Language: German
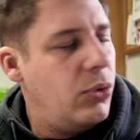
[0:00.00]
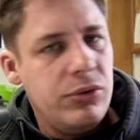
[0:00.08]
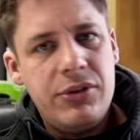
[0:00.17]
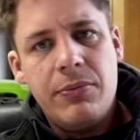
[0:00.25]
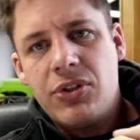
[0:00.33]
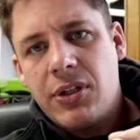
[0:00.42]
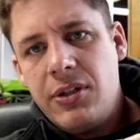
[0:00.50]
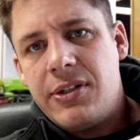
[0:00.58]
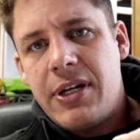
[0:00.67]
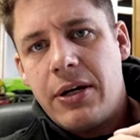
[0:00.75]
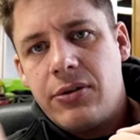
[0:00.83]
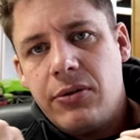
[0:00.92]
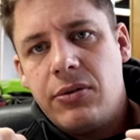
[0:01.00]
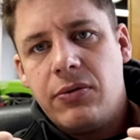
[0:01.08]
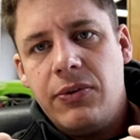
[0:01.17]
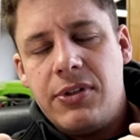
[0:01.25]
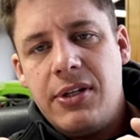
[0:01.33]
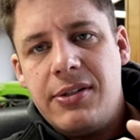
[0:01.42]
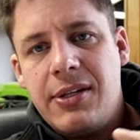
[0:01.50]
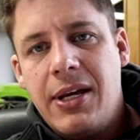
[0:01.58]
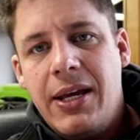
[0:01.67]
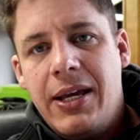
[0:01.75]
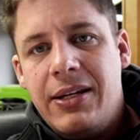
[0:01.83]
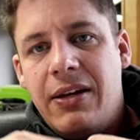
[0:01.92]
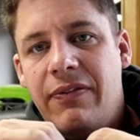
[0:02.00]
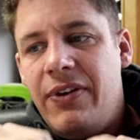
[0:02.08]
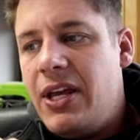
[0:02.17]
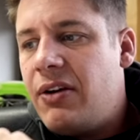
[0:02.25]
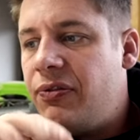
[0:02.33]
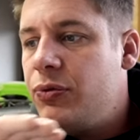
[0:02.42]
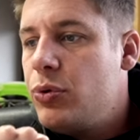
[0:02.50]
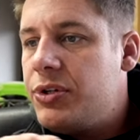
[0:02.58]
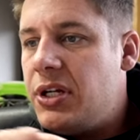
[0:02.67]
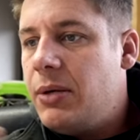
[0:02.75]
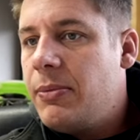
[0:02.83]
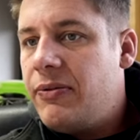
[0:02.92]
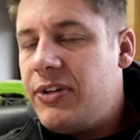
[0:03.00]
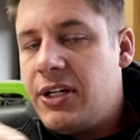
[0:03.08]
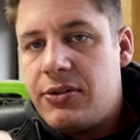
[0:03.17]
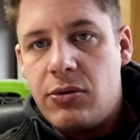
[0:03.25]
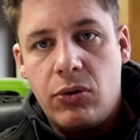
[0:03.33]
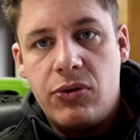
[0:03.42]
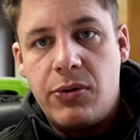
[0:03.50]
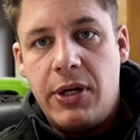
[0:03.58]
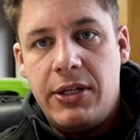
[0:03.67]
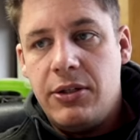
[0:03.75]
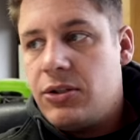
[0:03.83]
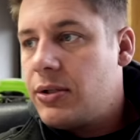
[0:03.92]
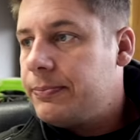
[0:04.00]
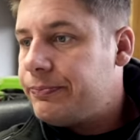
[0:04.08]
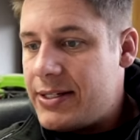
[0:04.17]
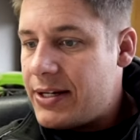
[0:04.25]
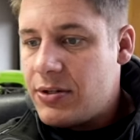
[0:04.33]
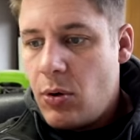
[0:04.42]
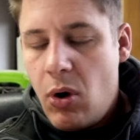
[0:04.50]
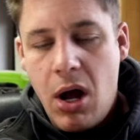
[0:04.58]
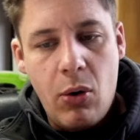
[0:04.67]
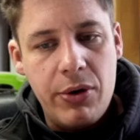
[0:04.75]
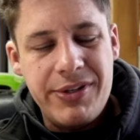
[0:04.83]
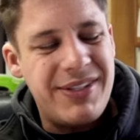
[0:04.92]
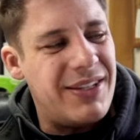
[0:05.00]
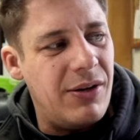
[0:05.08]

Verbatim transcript: unterm Strich sage ich euch so, wie es ist, der Weg führt immer wieder zurück zu Hettich. Das Know-how ist